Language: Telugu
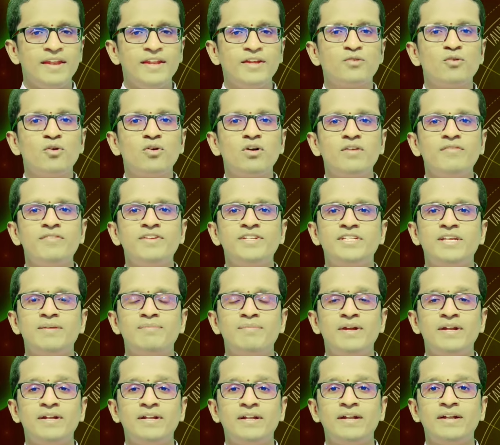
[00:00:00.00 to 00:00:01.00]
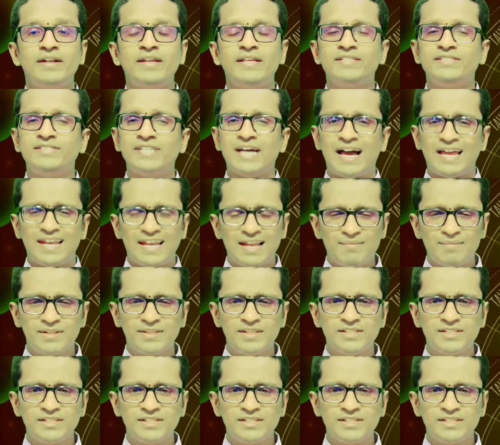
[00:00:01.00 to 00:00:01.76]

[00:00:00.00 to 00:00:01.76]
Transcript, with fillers: అండ్ ఇంకొక విషయం ఏంటంటే చాలా